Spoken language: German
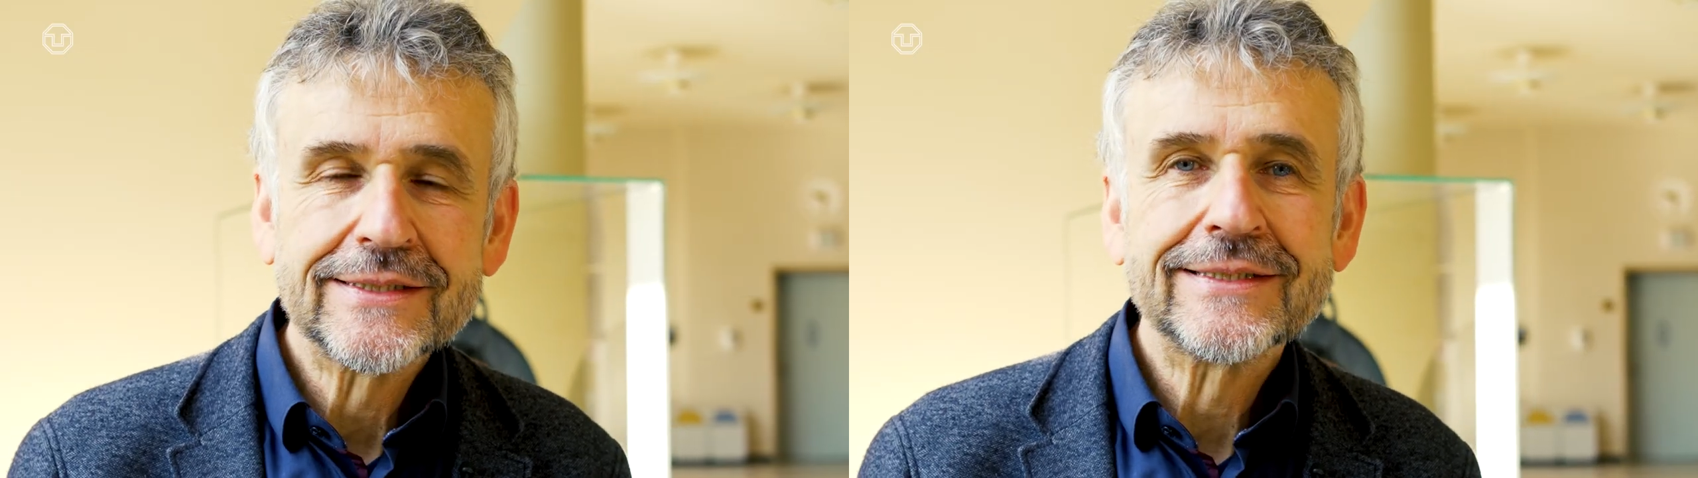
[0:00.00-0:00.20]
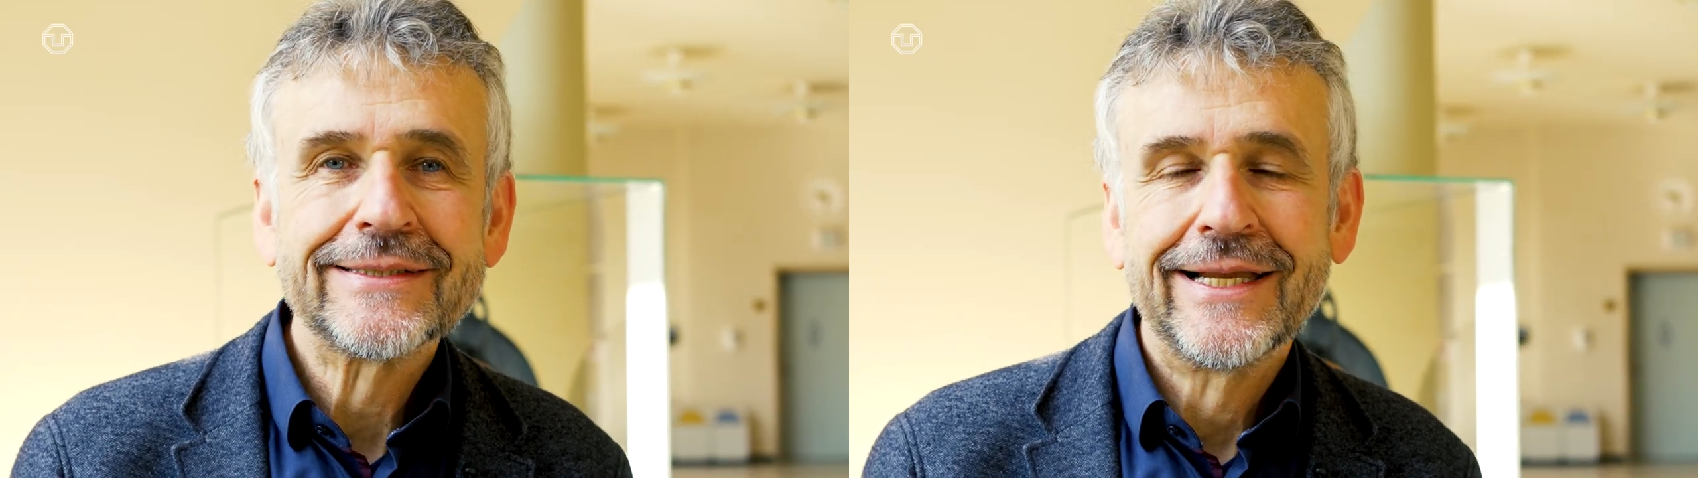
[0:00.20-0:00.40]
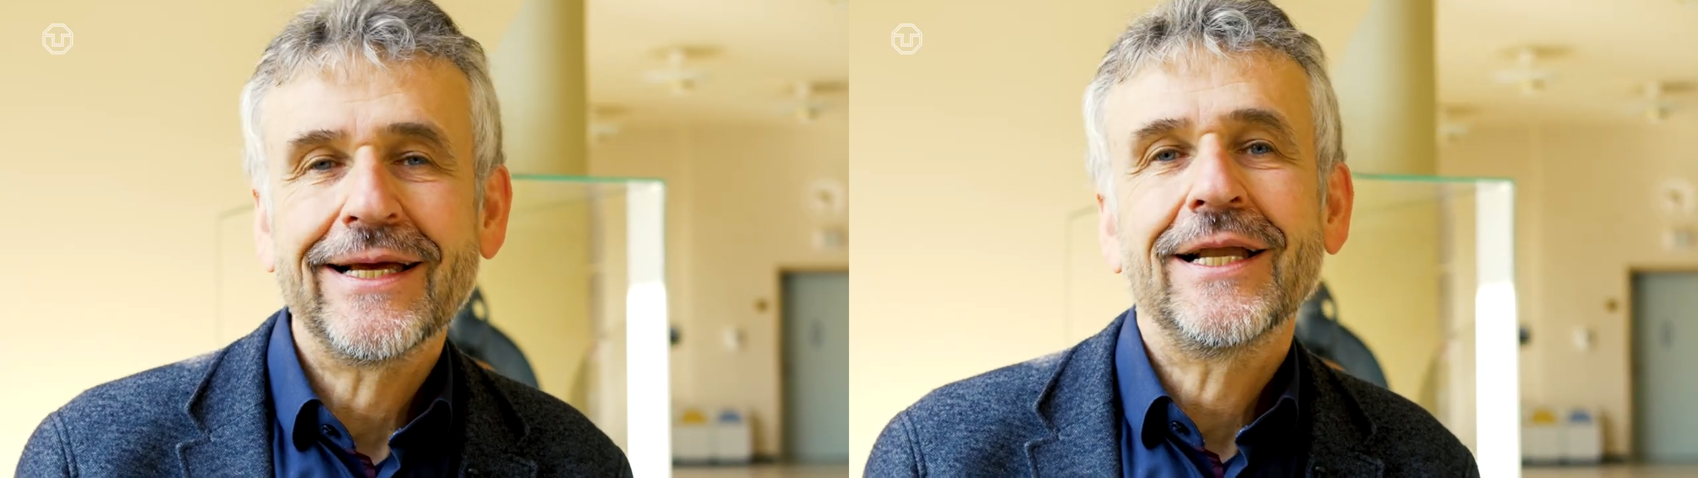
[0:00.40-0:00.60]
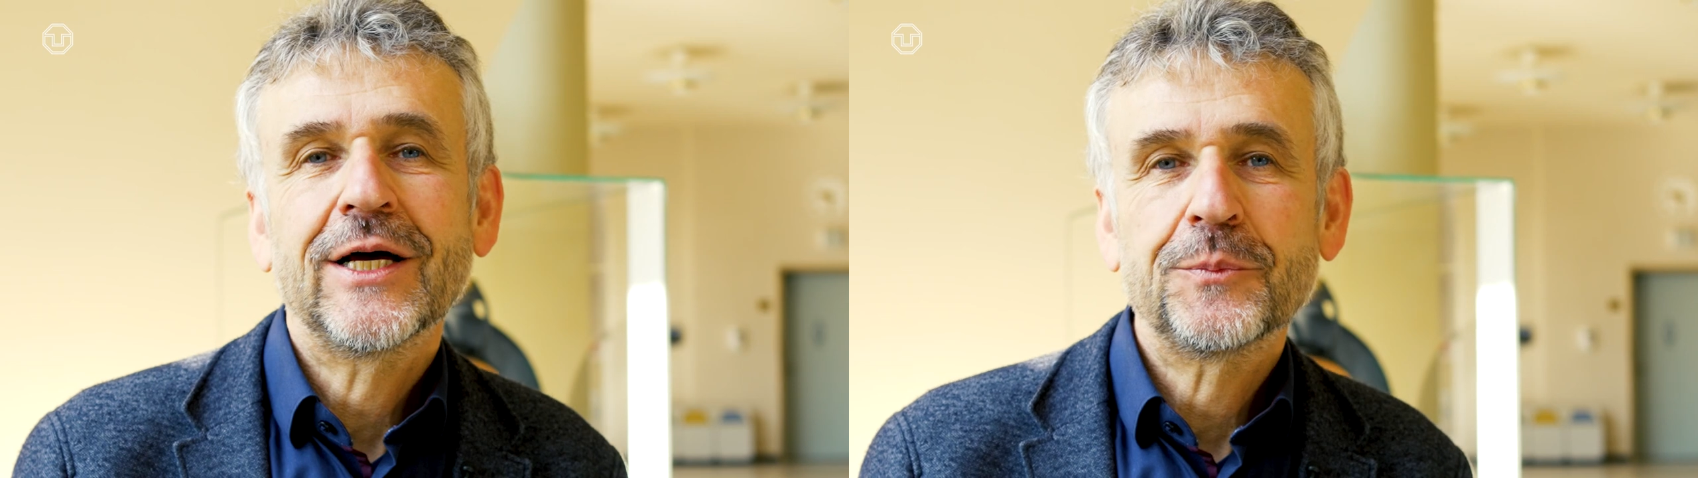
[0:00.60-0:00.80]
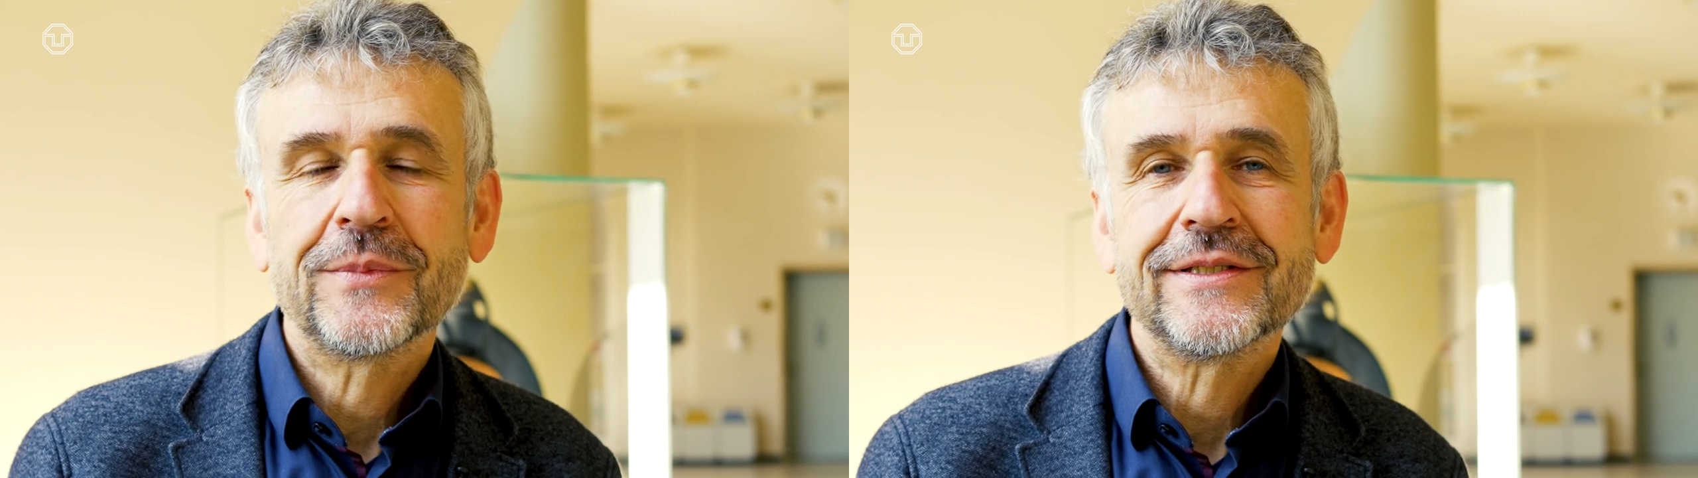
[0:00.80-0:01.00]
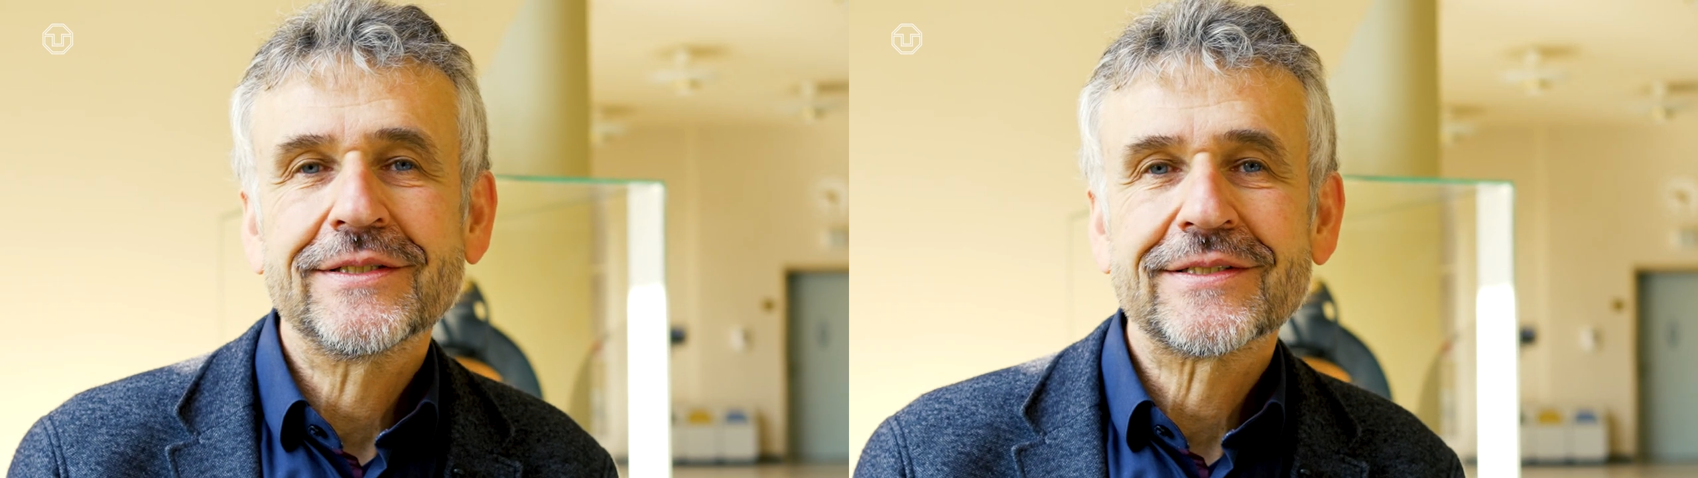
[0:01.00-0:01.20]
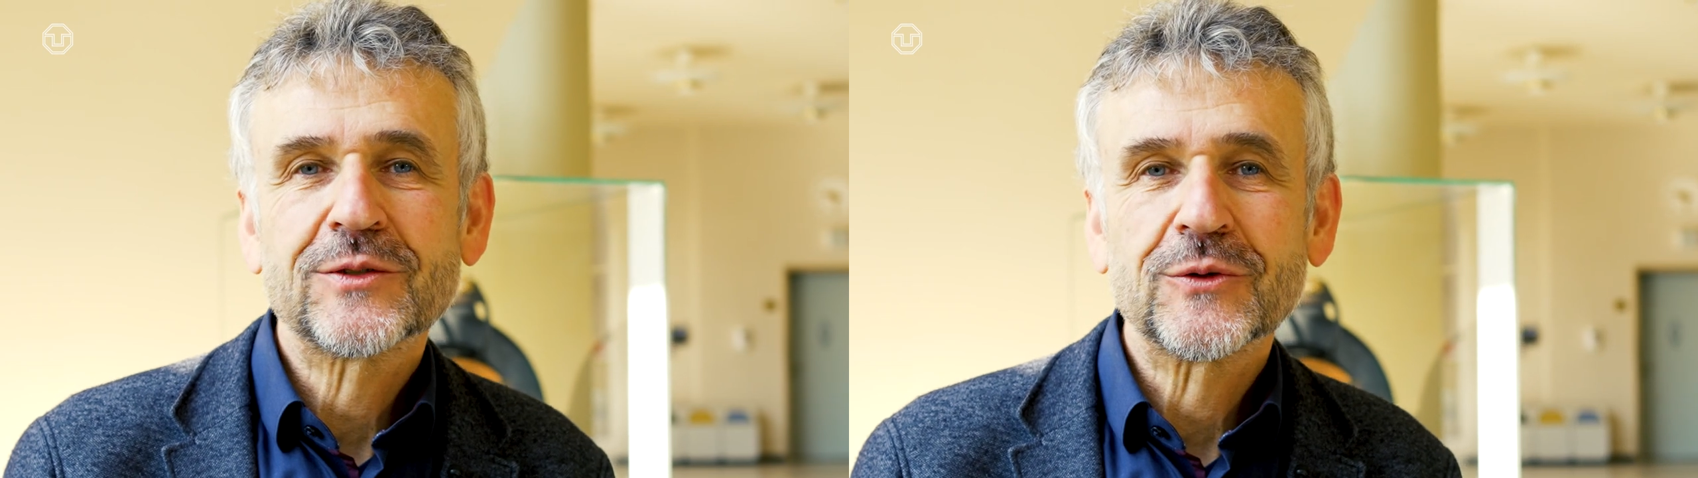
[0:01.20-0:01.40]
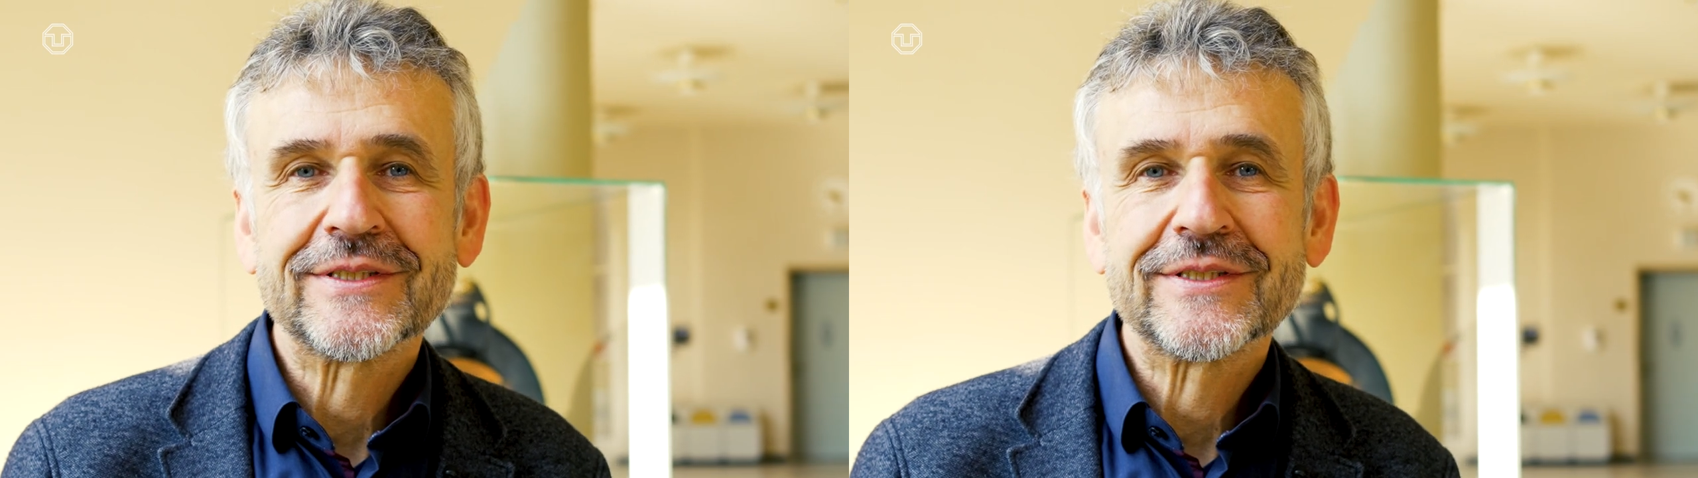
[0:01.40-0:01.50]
dieses Lehrleitbilds